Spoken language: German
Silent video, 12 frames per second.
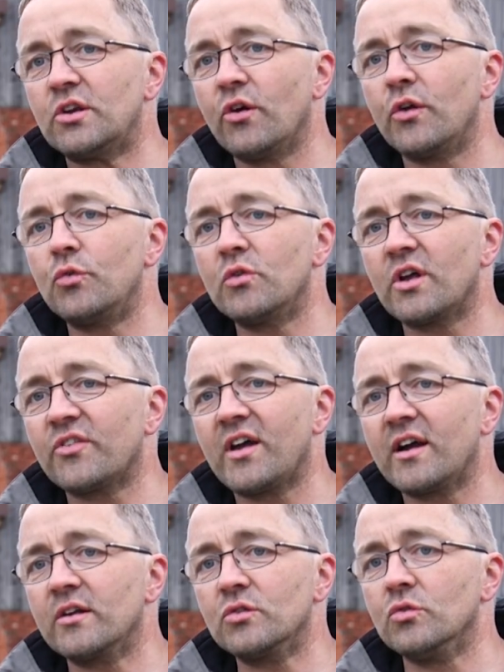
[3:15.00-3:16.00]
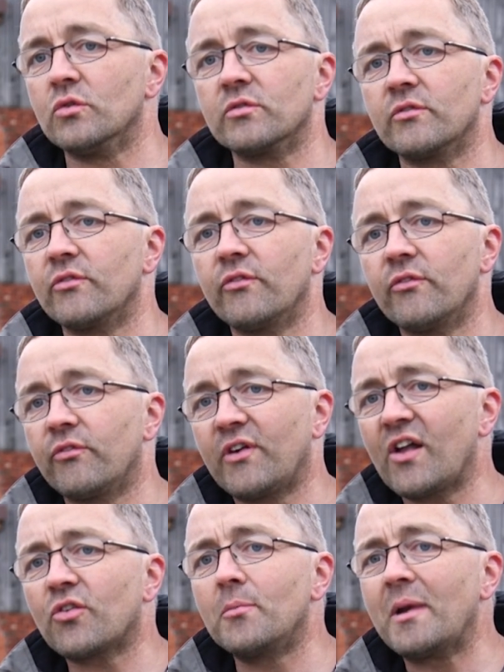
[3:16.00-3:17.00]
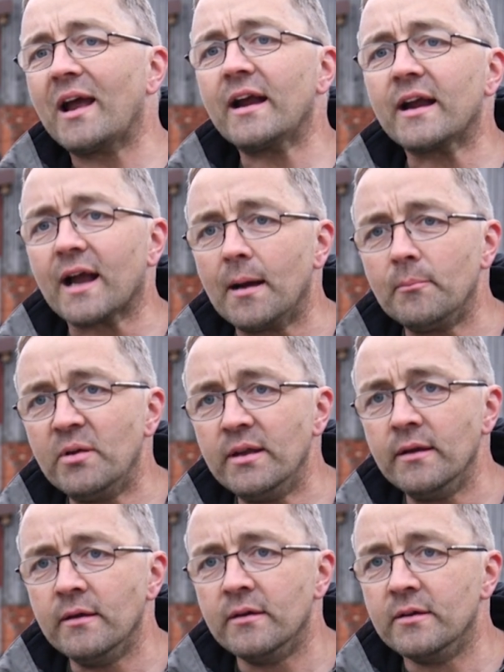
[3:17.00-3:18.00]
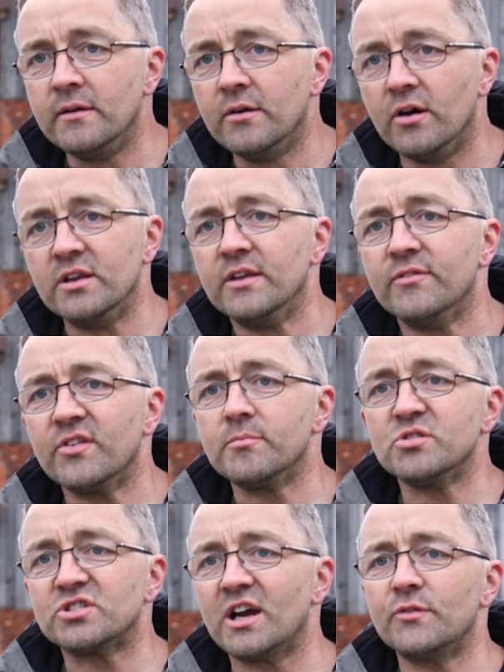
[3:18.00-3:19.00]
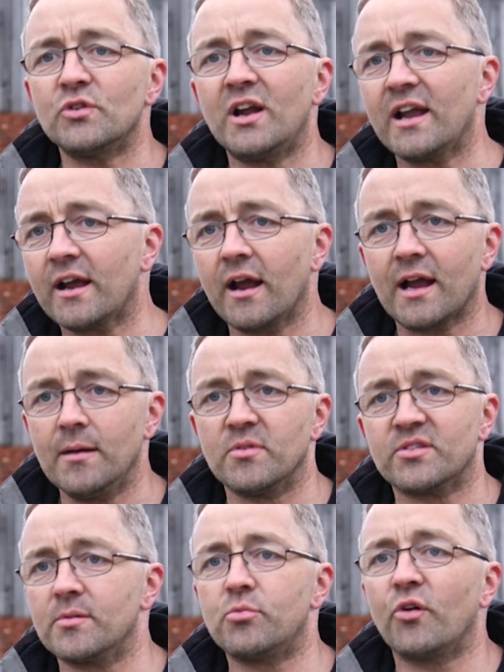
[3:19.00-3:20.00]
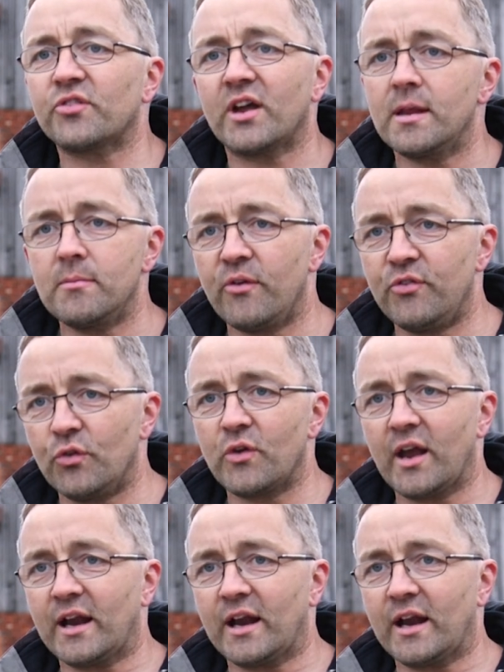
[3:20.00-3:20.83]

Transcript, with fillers: den Leuten nur noch sagen, du, fahr zum langen Kampeln und die wissen Bescheid, wo der lange Kampen ist. Da brauchst gar nicht mehr viel zu